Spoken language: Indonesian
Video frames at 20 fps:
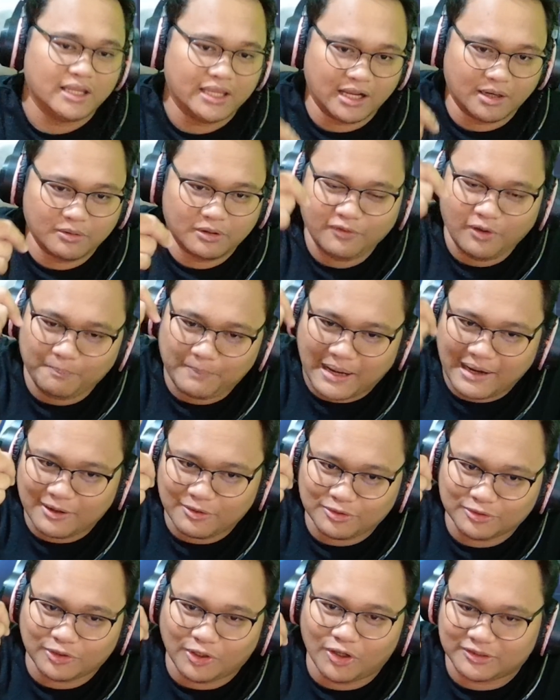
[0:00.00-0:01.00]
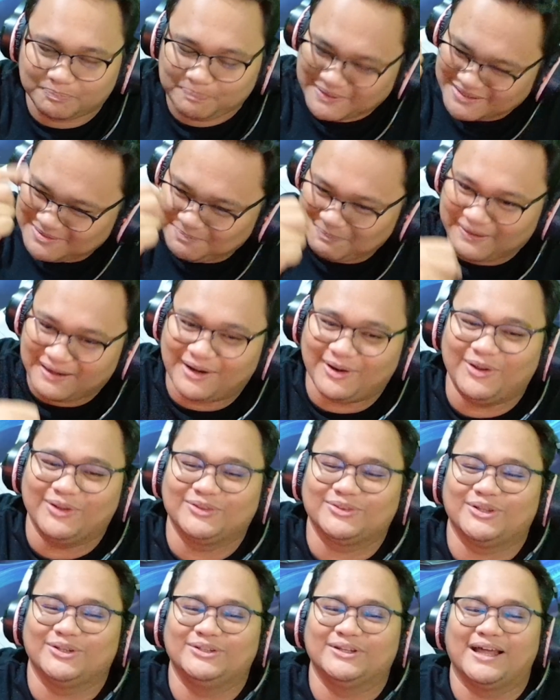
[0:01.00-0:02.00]
Yang Brotherhood All pasti pernah
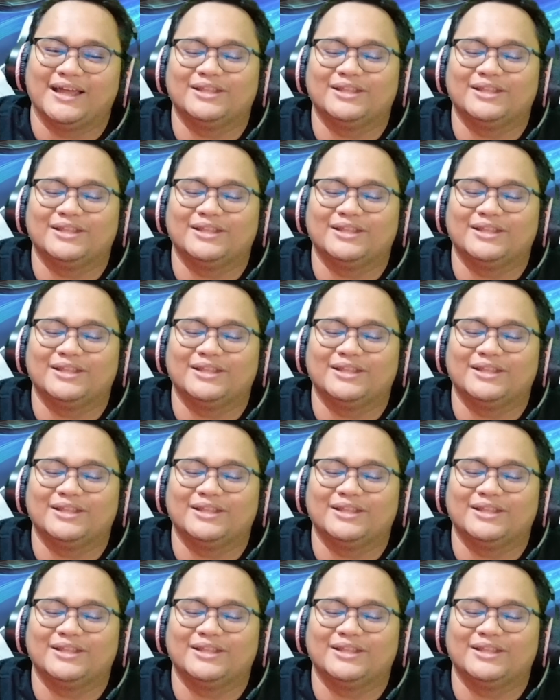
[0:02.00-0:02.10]
nonton. Nah,